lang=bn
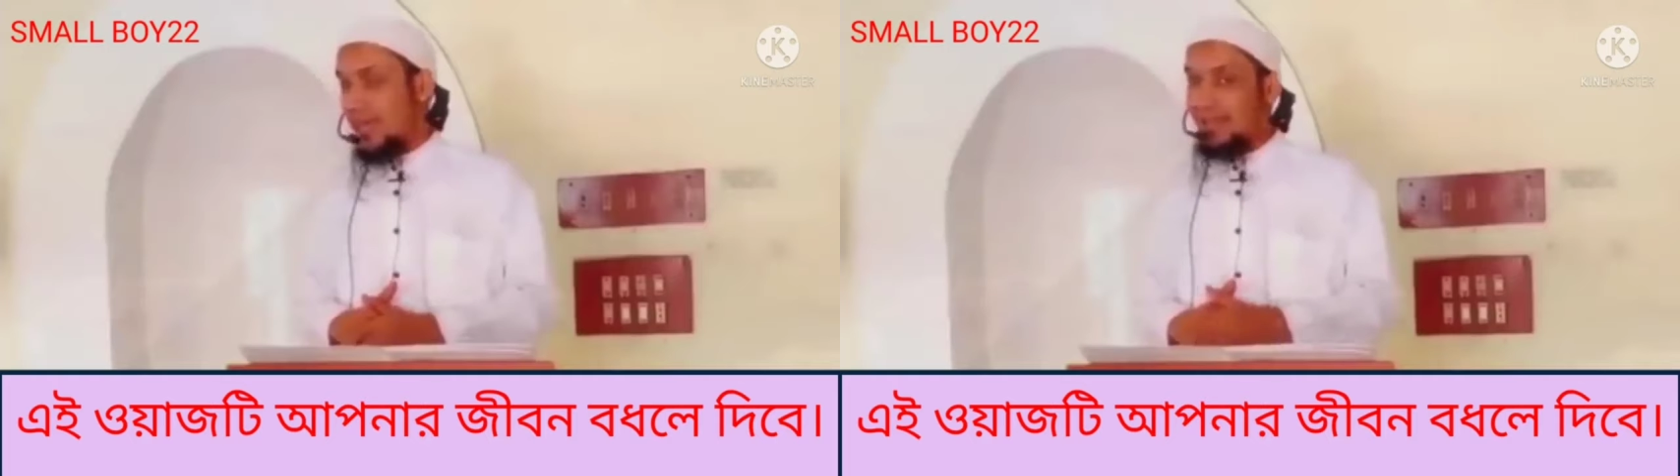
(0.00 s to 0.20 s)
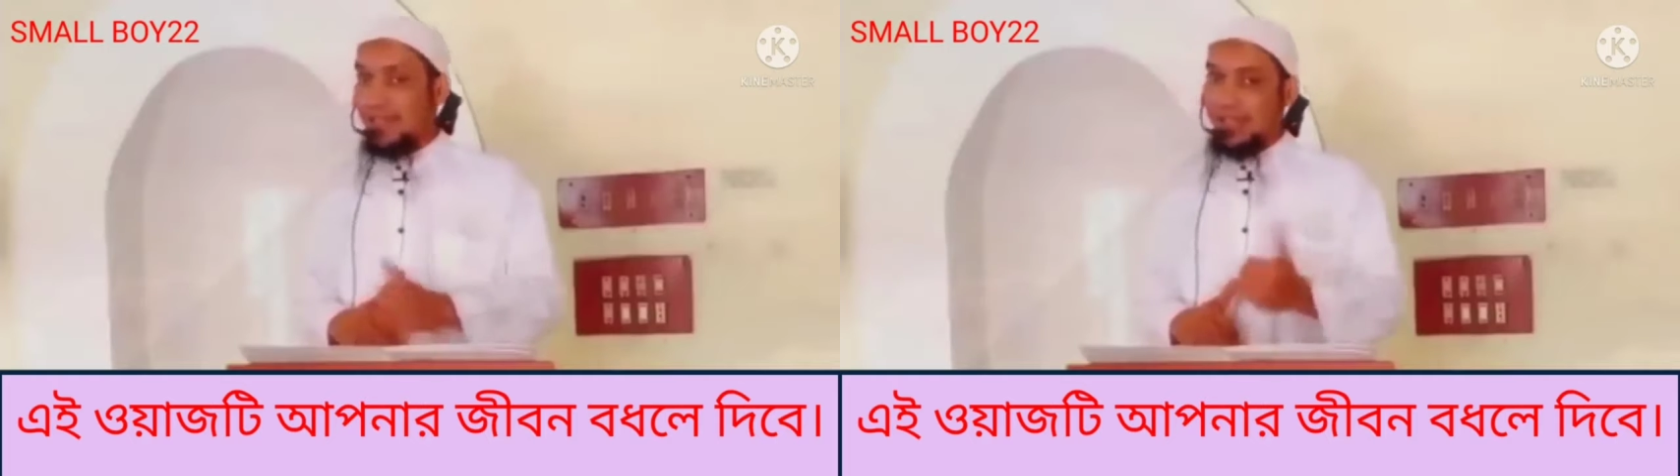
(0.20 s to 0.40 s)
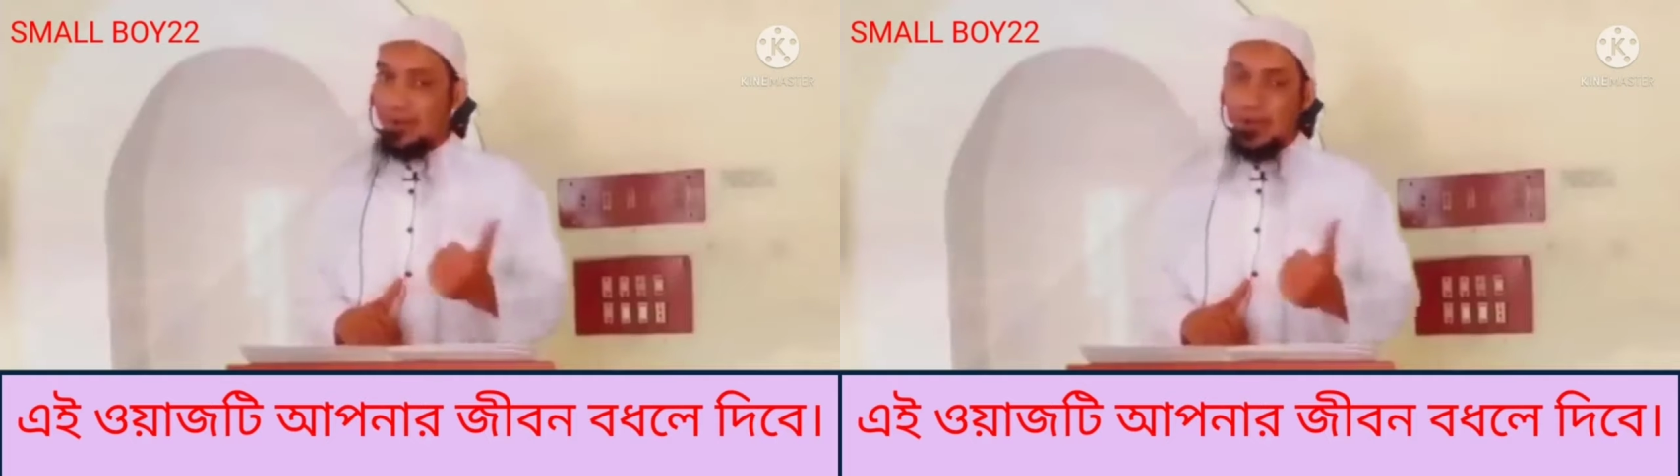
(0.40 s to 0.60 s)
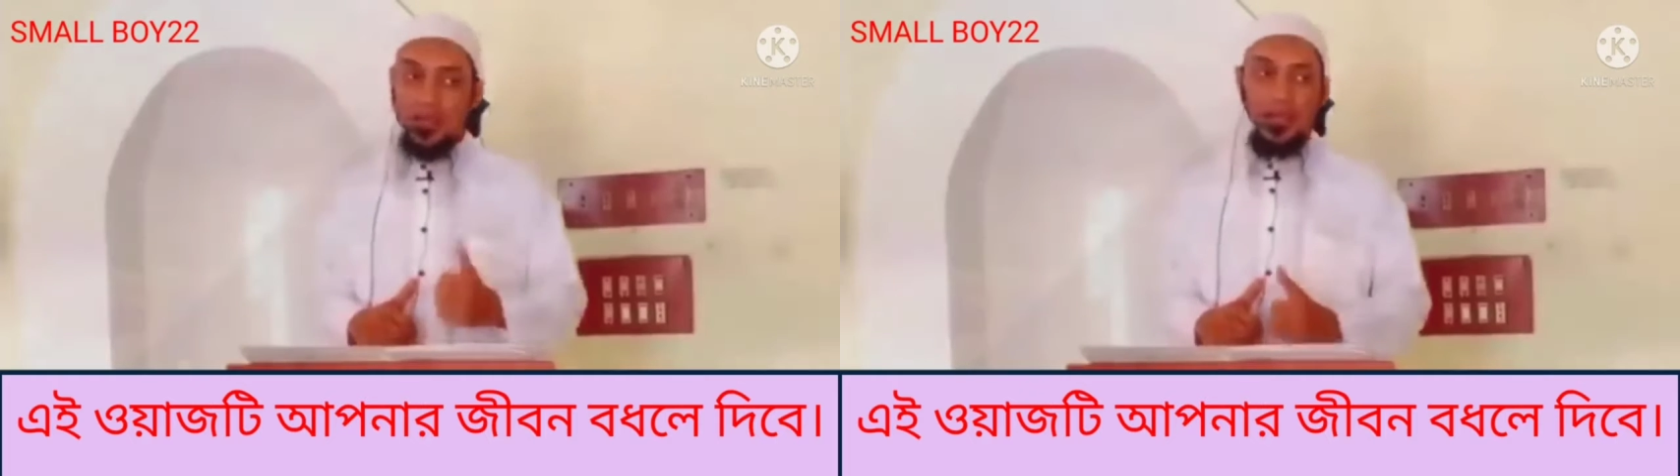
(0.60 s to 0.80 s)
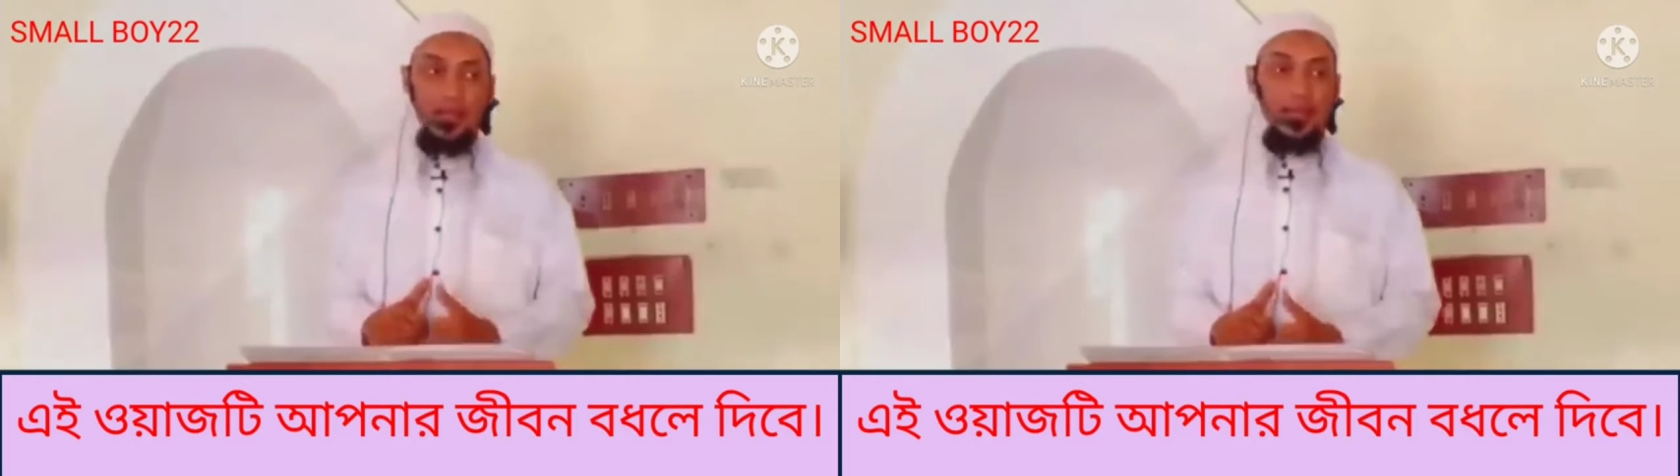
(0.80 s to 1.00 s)
একদিকে
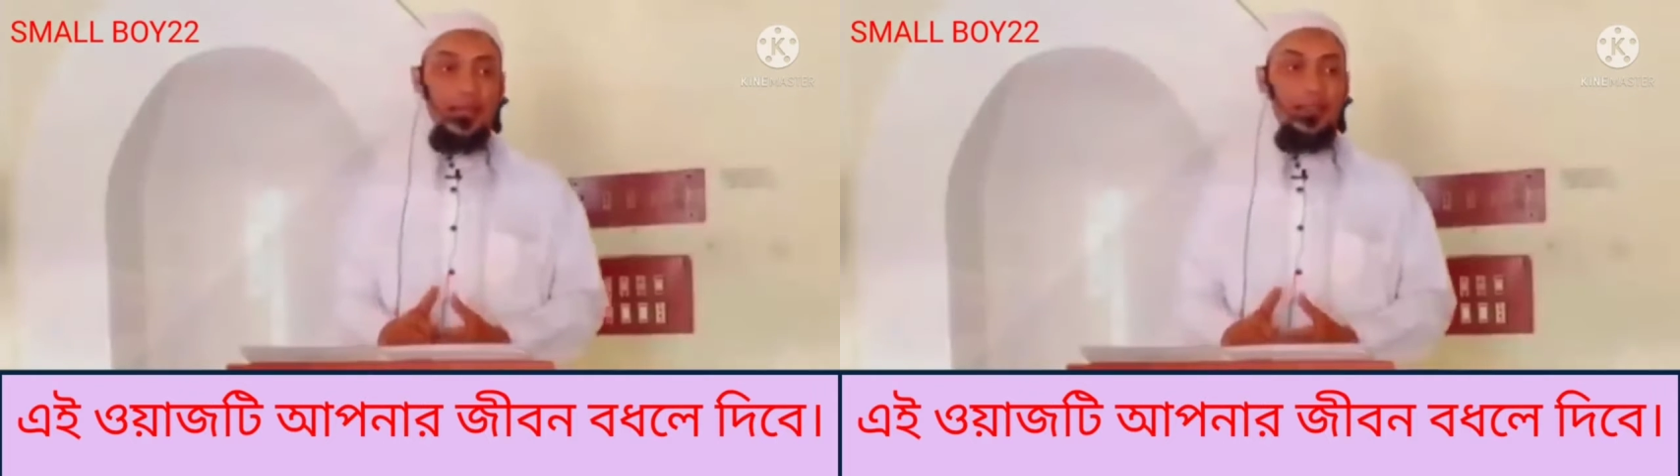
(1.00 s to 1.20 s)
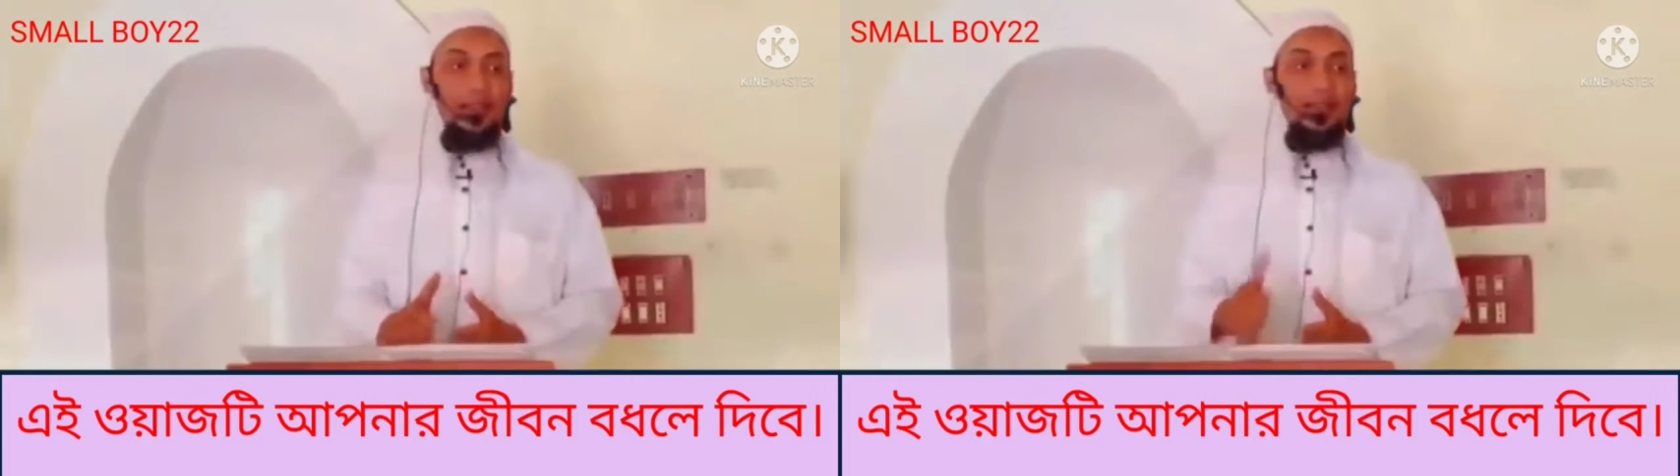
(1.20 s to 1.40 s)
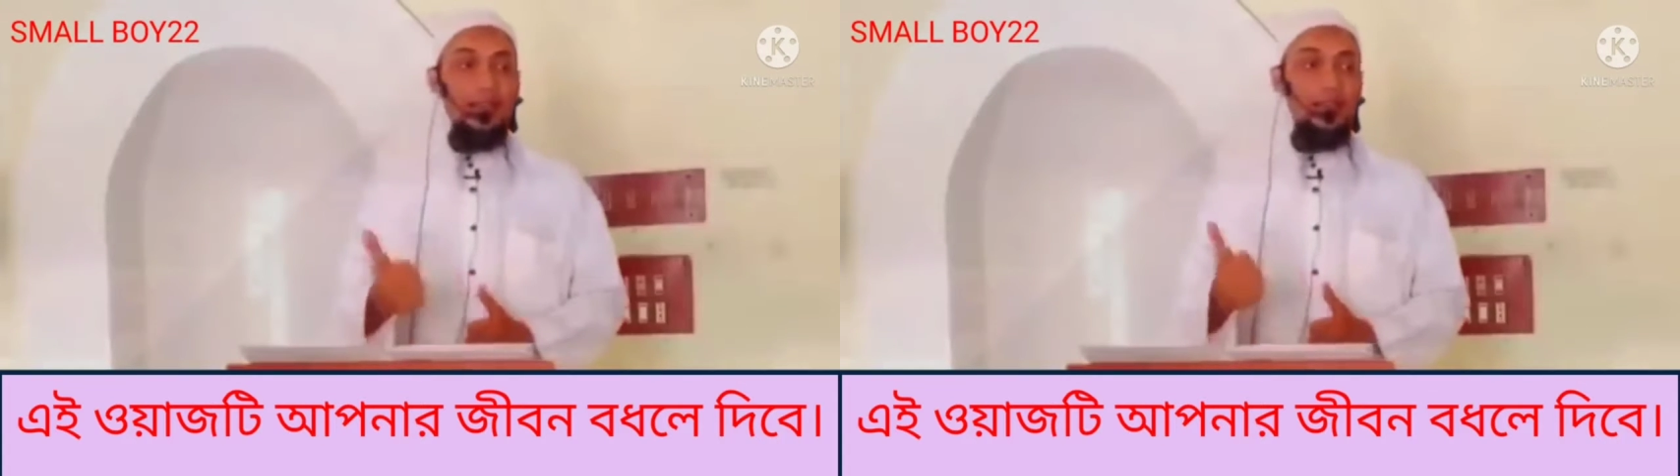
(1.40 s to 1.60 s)
মক্কা আরেকদিকে